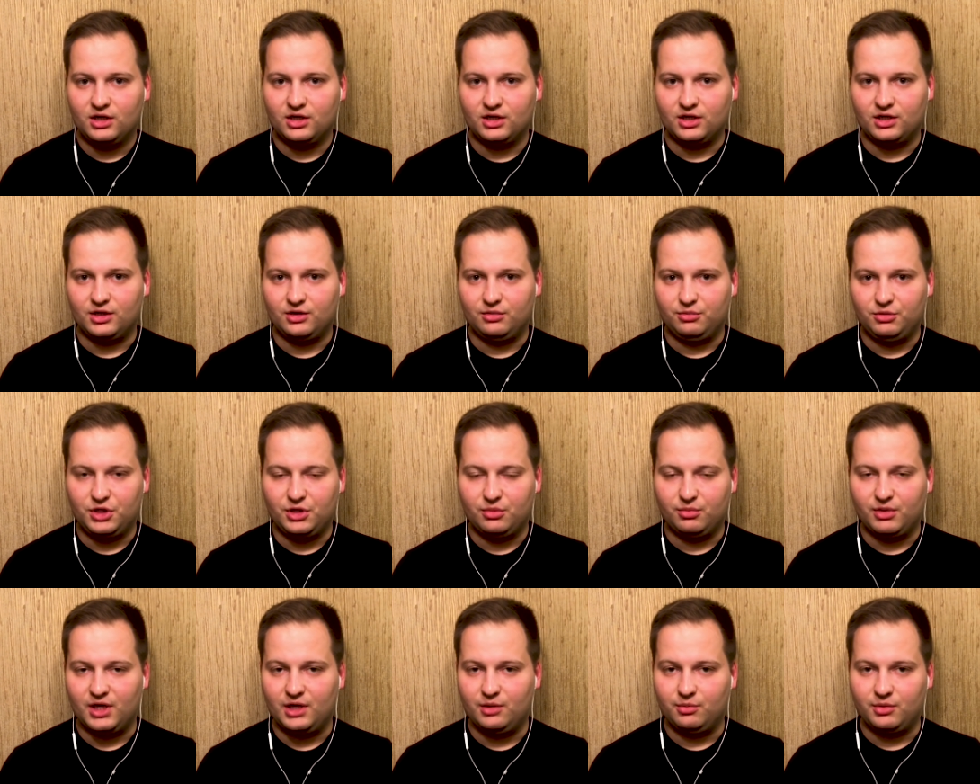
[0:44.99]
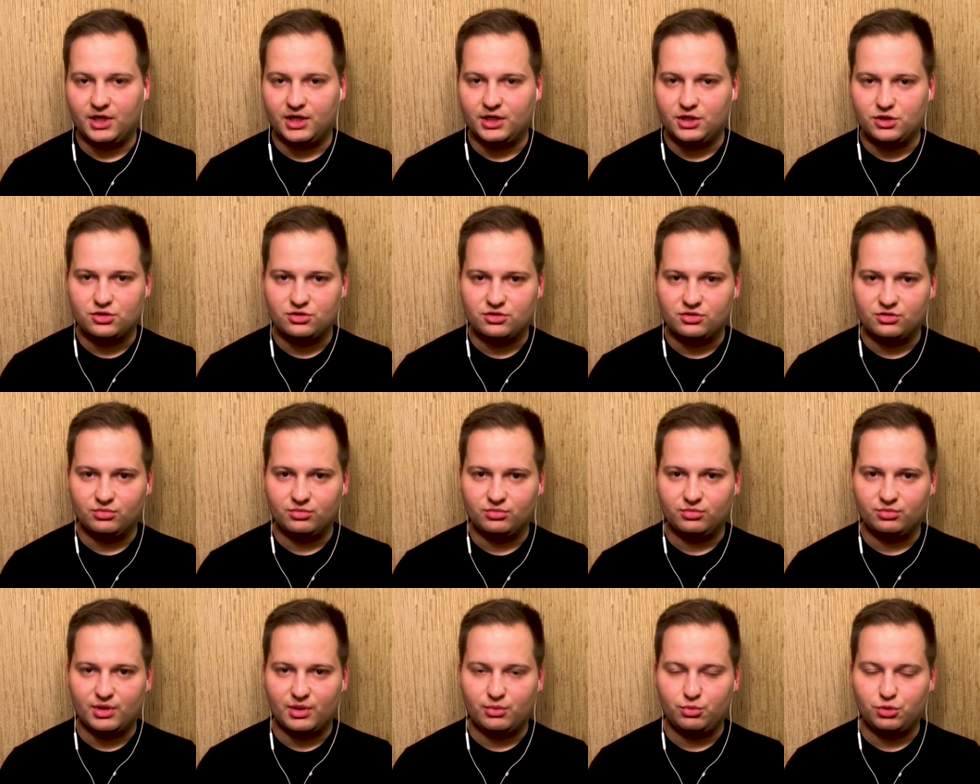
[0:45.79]
э, минимальным
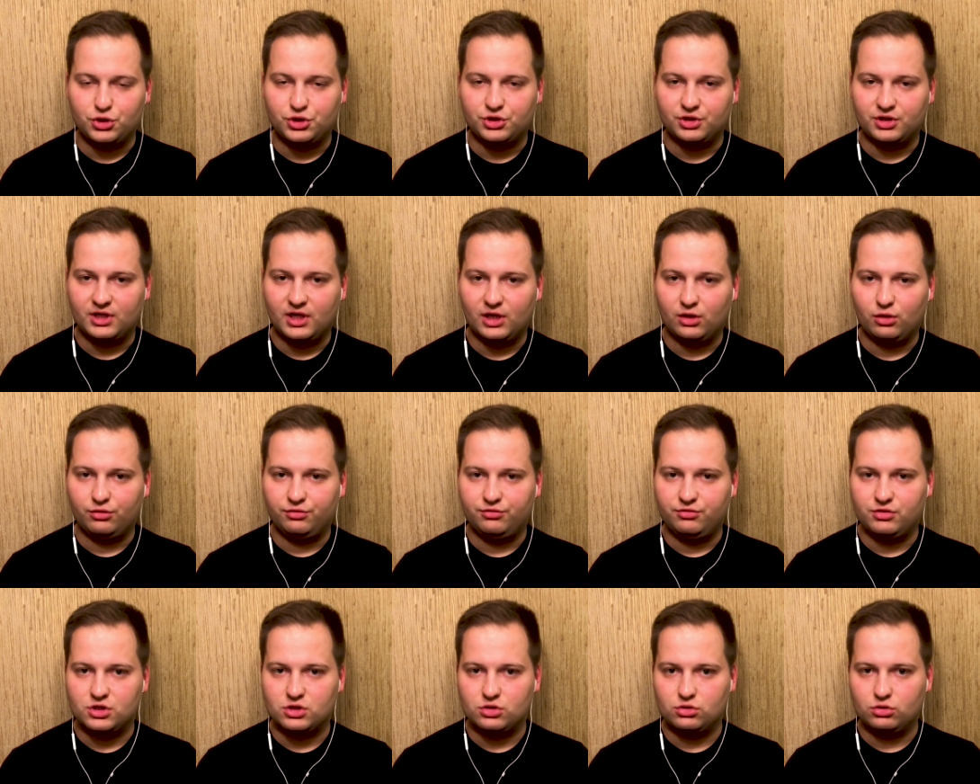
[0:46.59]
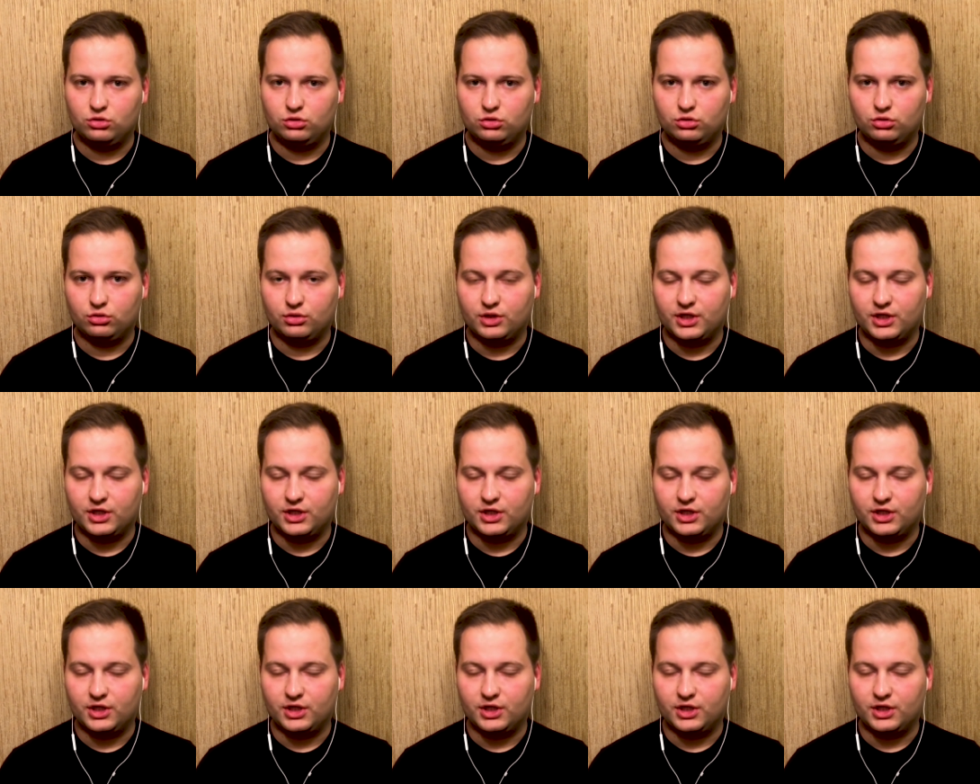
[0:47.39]
количеством пропущенных голов весной, то,